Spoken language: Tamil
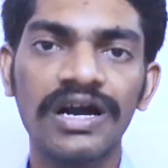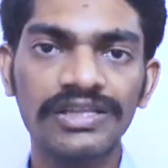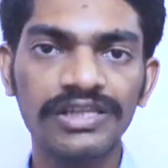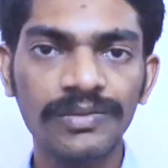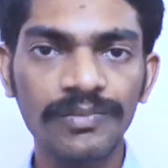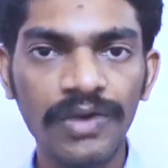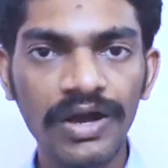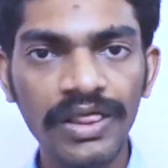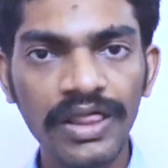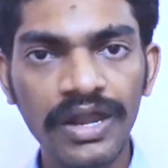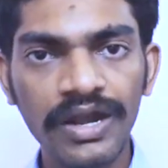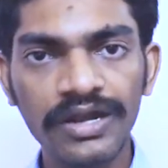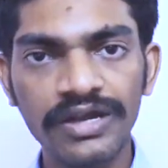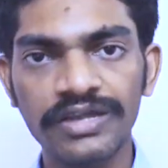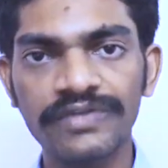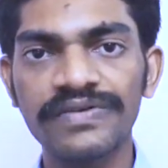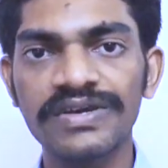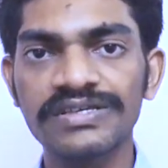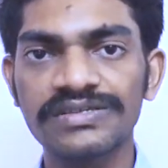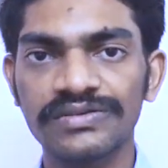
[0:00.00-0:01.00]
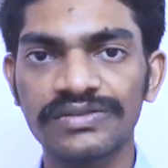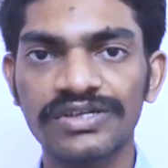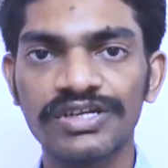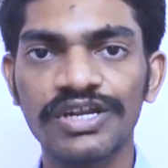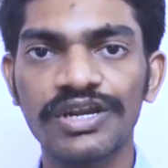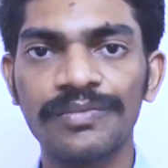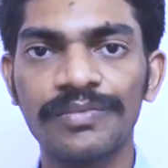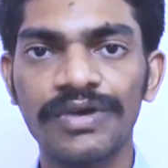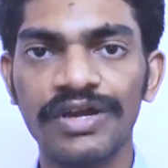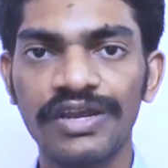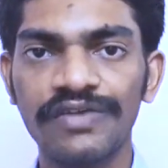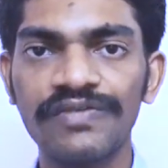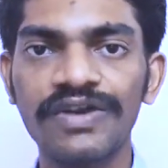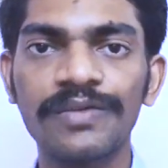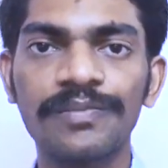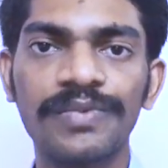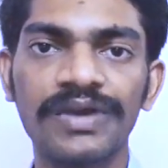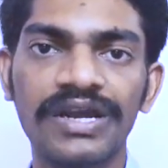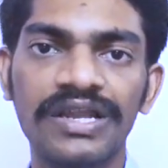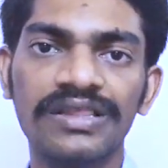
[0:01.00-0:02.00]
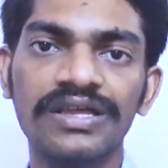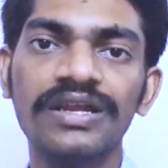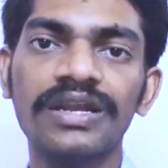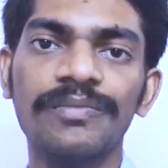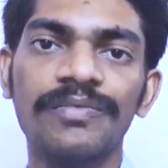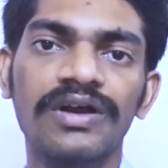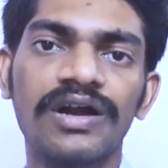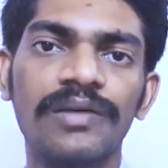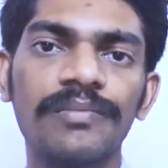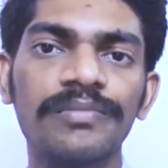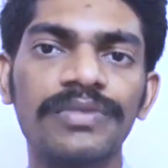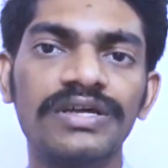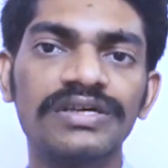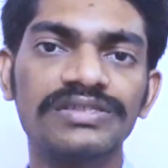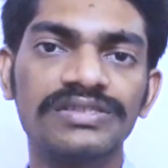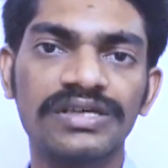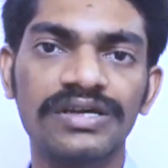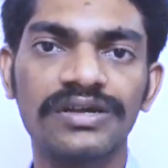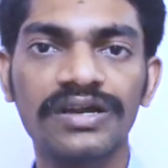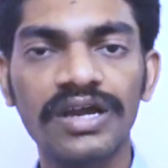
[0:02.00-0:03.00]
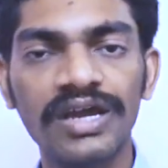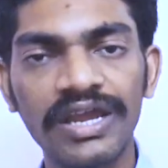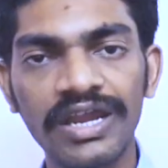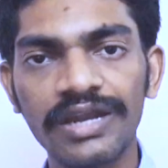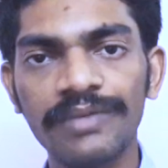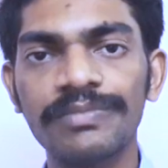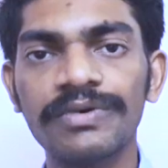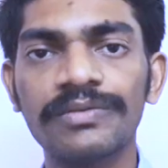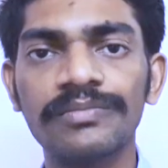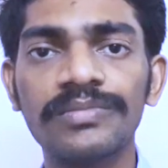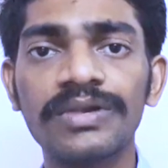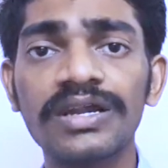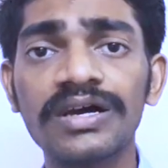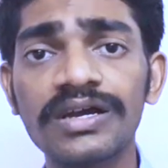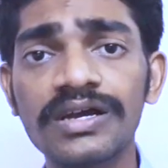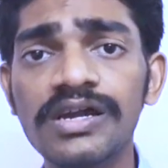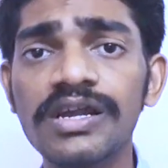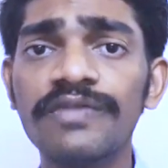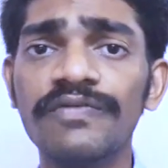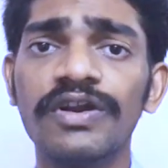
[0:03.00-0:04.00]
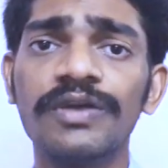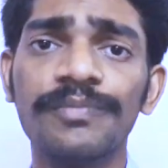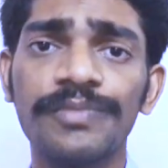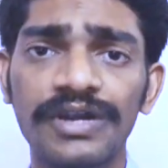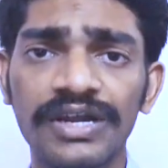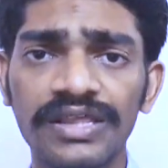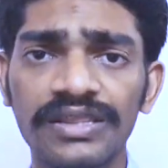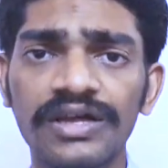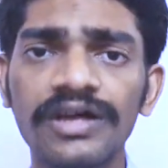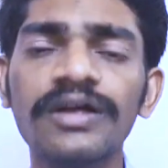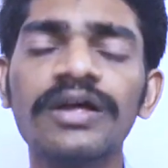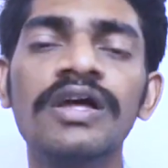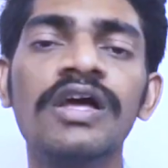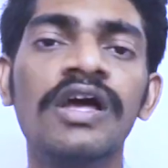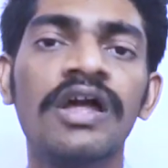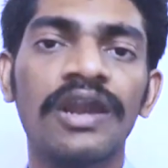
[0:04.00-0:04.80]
அந்த மாதிரியான டிவைஸ் வந்துட்டு நம்ம இன்வென்ட் பண்ணி தான் நம்ம கம்ப்ரஸர் ஹீட் பம்பெலாம் இன்வென்ட் பண்ணி தான்